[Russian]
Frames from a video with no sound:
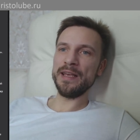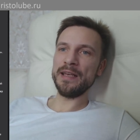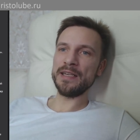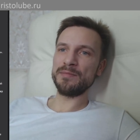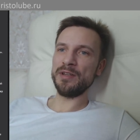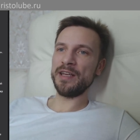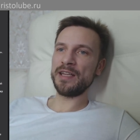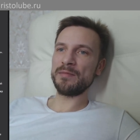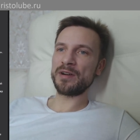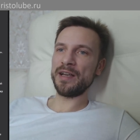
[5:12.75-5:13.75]
и
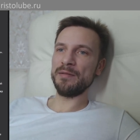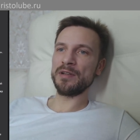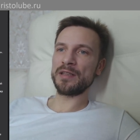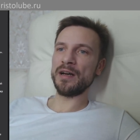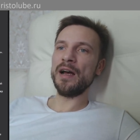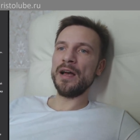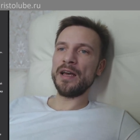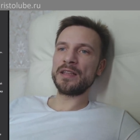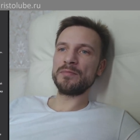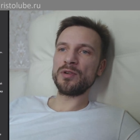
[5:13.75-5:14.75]
изменением климата.
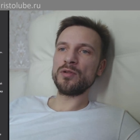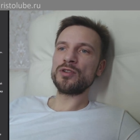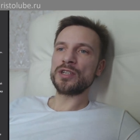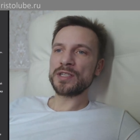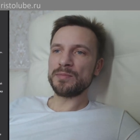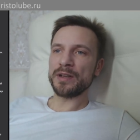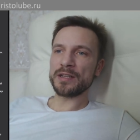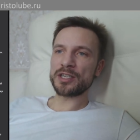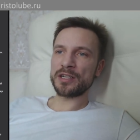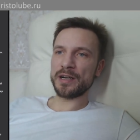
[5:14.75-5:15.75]
Это был очень
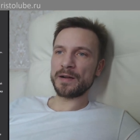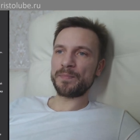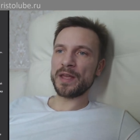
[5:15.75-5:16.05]
смелый шаг.